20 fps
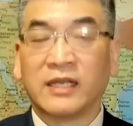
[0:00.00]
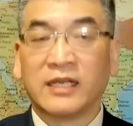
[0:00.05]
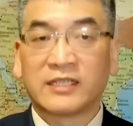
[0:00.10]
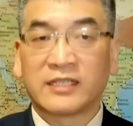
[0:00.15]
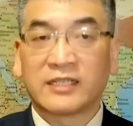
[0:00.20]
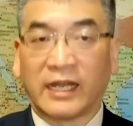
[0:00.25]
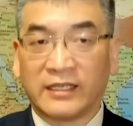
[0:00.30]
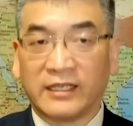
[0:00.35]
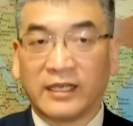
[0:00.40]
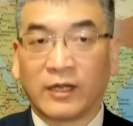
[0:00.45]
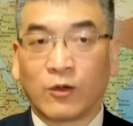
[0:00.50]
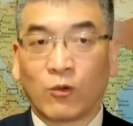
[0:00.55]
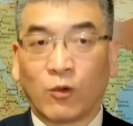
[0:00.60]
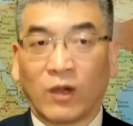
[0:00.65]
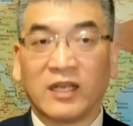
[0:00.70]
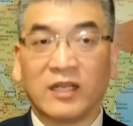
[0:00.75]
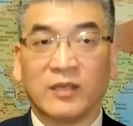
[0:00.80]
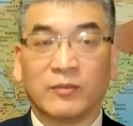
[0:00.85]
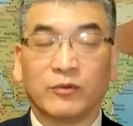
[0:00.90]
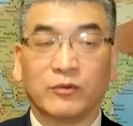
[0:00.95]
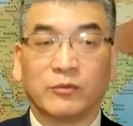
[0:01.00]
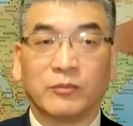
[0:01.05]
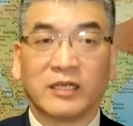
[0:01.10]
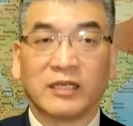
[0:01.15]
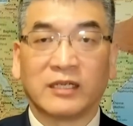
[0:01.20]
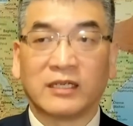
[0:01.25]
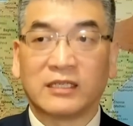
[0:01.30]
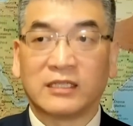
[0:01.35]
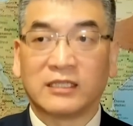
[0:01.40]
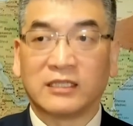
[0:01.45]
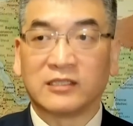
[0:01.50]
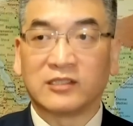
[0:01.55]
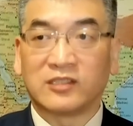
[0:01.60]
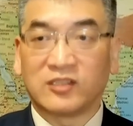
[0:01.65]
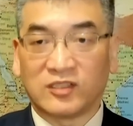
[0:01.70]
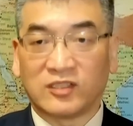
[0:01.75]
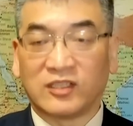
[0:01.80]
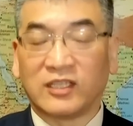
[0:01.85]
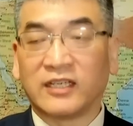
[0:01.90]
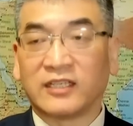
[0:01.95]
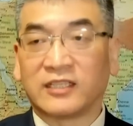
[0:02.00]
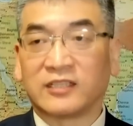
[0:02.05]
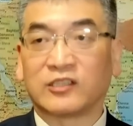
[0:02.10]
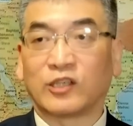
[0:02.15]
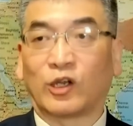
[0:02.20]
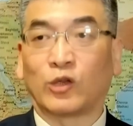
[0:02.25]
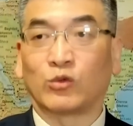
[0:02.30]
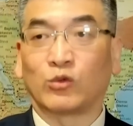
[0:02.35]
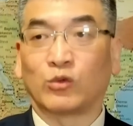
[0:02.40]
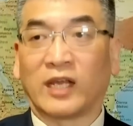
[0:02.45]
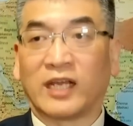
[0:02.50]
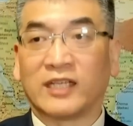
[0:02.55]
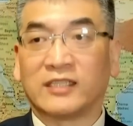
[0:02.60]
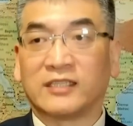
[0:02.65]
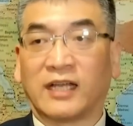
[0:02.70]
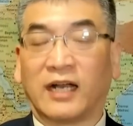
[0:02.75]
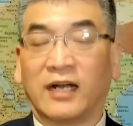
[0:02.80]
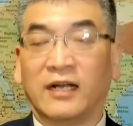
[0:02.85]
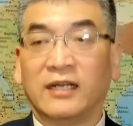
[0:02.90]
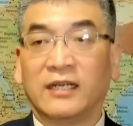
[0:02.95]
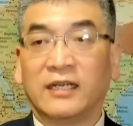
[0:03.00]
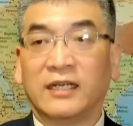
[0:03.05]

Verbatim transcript: 产业管理部门和企业的角度来讲，